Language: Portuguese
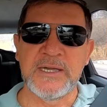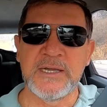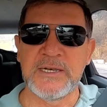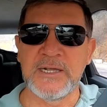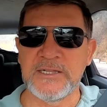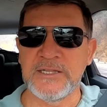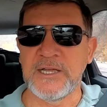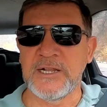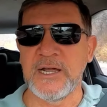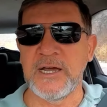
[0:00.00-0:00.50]

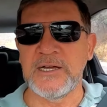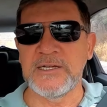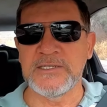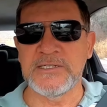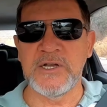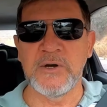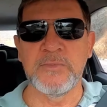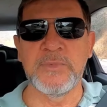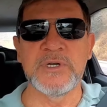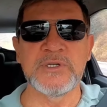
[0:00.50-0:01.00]
é,
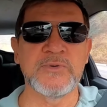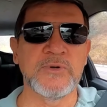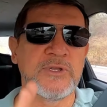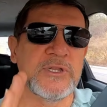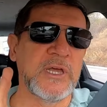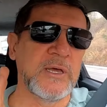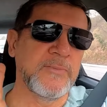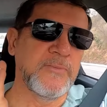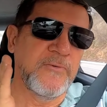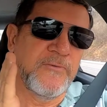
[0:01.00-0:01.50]
laterais e ao
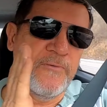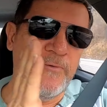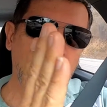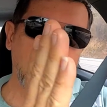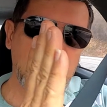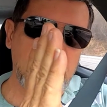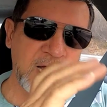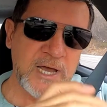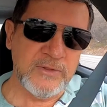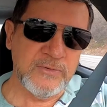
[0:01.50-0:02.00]
mesmo tempo
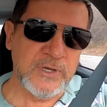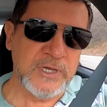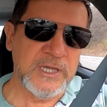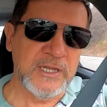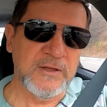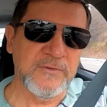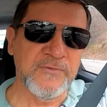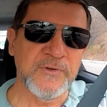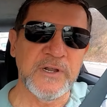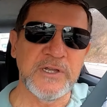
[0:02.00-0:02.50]
focado
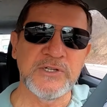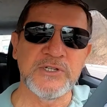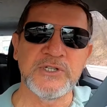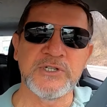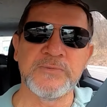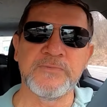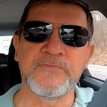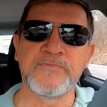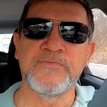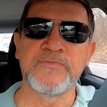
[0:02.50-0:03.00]
aqui na
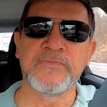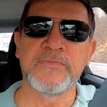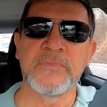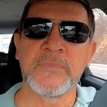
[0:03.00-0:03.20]
frente.